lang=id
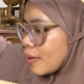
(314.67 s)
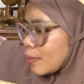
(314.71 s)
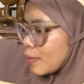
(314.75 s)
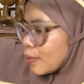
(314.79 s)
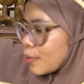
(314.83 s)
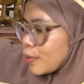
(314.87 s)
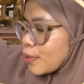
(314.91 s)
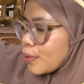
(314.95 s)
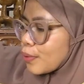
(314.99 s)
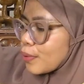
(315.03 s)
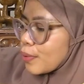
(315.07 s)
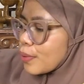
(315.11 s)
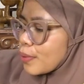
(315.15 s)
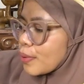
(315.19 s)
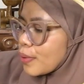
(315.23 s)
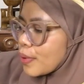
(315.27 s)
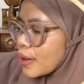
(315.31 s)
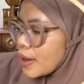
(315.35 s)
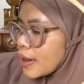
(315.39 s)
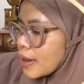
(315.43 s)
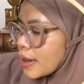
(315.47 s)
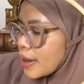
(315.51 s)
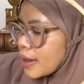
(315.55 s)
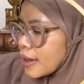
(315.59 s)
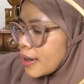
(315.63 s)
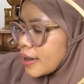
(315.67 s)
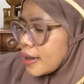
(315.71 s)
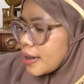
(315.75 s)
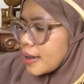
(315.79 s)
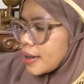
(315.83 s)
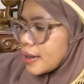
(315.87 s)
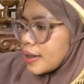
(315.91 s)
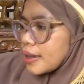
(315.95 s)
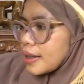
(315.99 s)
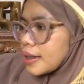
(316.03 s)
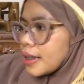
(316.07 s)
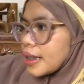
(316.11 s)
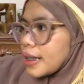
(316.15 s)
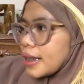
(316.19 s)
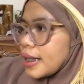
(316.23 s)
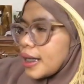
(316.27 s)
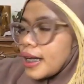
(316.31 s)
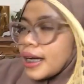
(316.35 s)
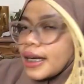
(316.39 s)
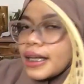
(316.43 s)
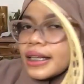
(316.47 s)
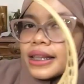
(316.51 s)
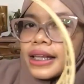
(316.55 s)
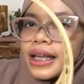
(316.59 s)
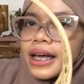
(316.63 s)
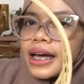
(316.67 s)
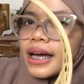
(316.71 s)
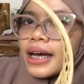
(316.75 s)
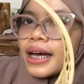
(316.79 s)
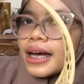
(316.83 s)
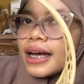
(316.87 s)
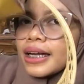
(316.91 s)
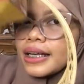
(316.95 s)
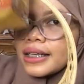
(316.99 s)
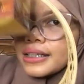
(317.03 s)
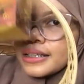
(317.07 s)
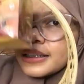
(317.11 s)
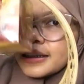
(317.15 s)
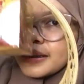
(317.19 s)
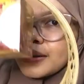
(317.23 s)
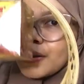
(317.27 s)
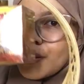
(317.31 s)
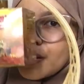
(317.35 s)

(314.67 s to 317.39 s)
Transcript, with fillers: untuk kita letakkan